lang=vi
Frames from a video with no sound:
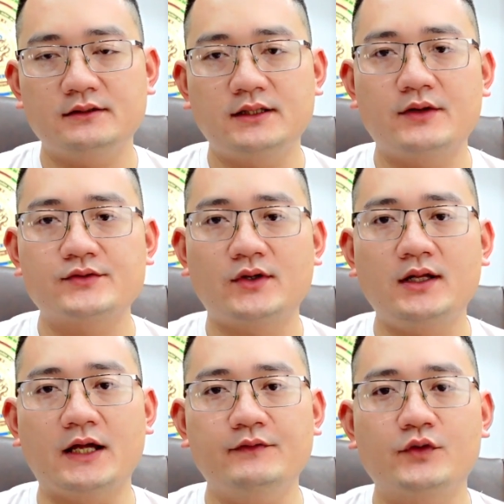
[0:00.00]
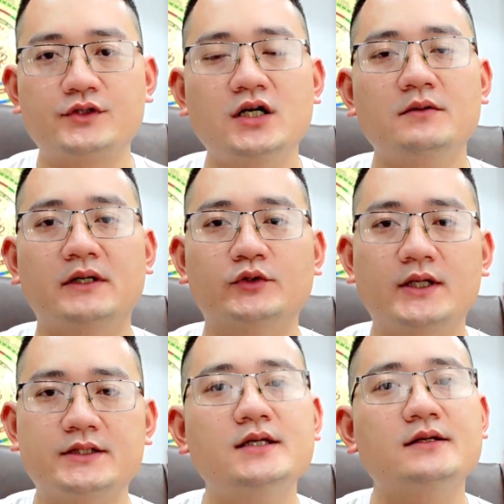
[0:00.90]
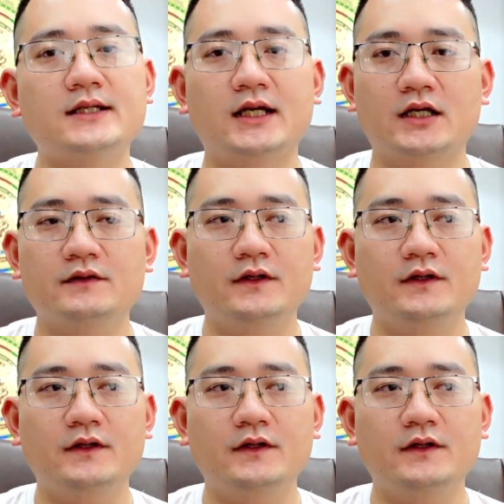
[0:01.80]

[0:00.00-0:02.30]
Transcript: theo dõi lại video trước mà tôi đã chia sẻ